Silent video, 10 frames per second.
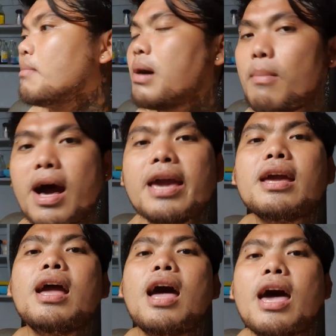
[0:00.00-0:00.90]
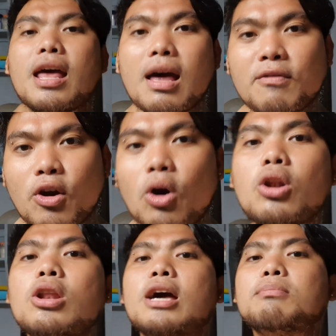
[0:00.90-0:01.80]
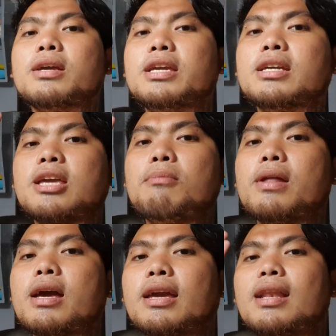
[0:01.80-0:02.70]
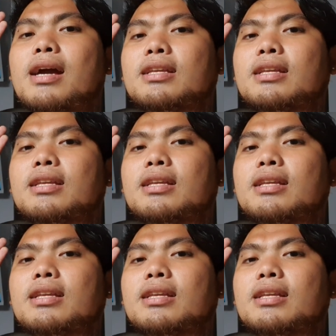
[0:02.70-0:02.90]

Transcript: Bye-bye. I love you all at mag-iingat kayo palagi.